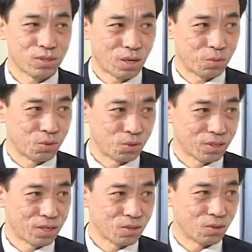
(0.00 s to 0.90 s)
就差不多有
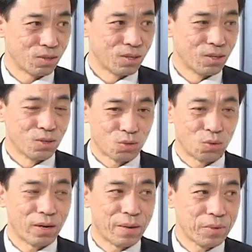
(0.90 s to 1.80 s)
三首。
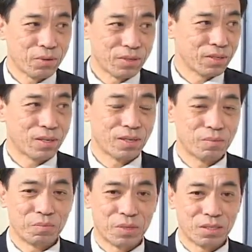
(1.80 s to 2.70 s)
从来没有一
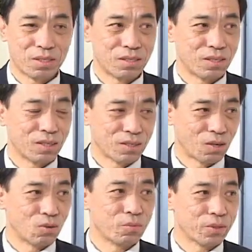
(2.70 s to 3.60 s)
个名气的一个
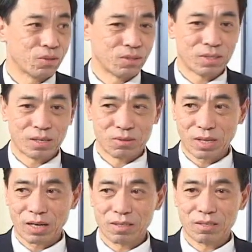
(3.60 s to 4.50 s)
小萝卜头，一下就
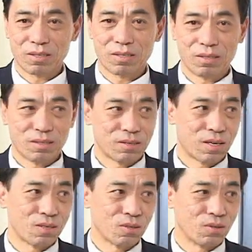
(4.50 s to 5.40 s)
拿了三
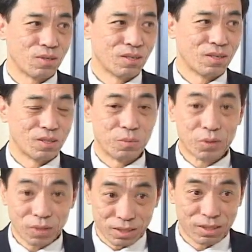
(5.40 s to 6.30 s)
三首，人
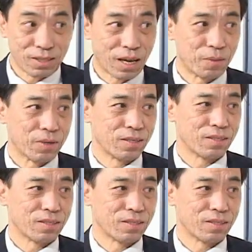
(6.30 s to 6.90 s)
们就很惊讶嘛。